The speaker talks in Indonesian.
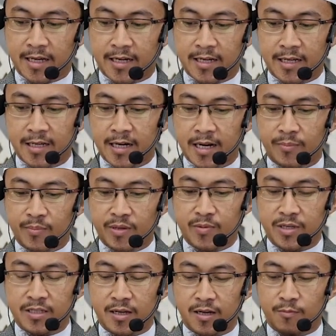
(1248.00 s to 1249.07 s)
dari nabi
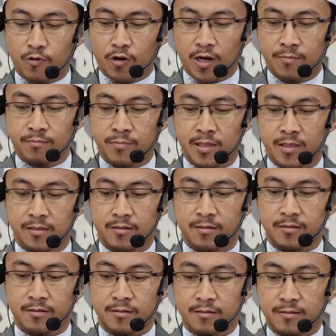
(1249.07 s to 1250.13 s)
besar Muhammad
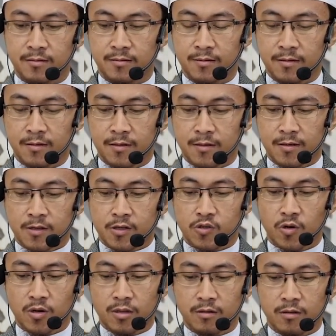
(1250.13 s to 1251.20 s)

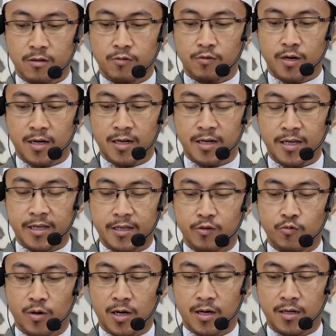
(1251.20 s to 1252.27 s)
sallallahu
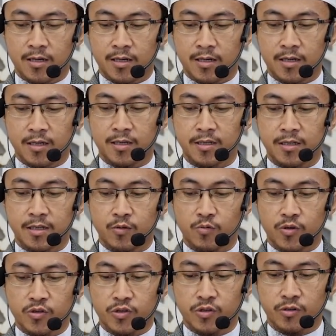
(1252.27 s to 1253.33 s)
alaihi wa ala alihi
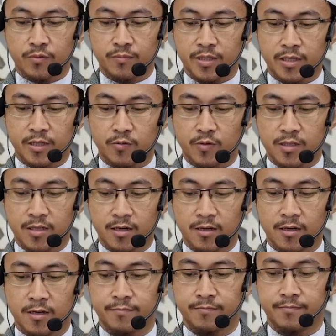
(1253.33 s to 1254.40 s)
wa sahbihi
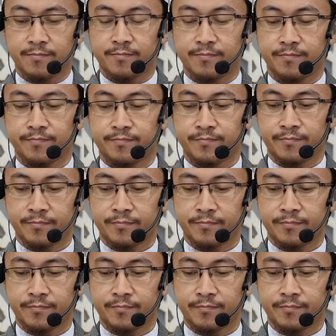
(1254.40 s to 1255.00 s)
wasallam